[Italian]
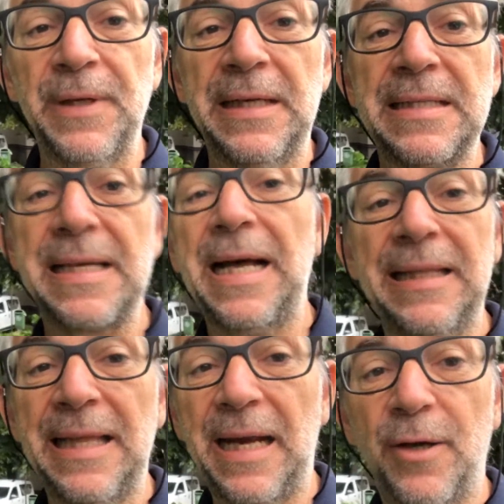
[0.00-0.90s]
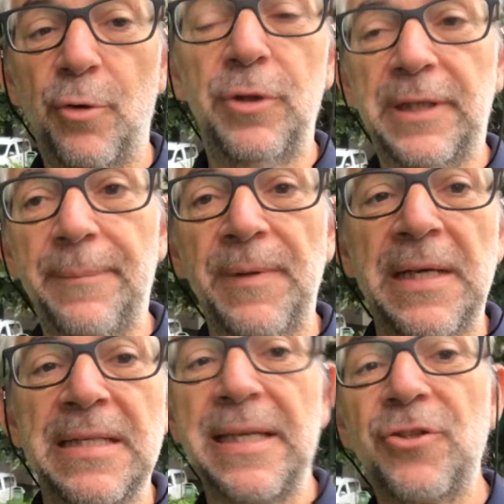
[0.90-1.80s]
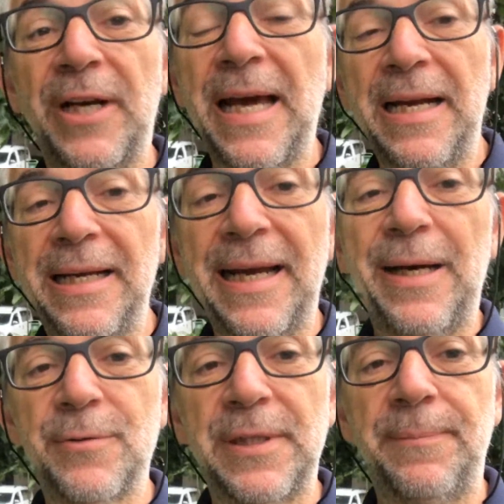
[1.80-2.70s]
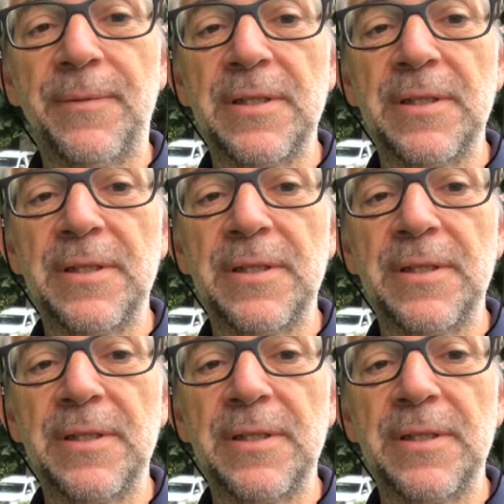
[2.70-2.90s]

sa andare oltre, sa cercare le cause,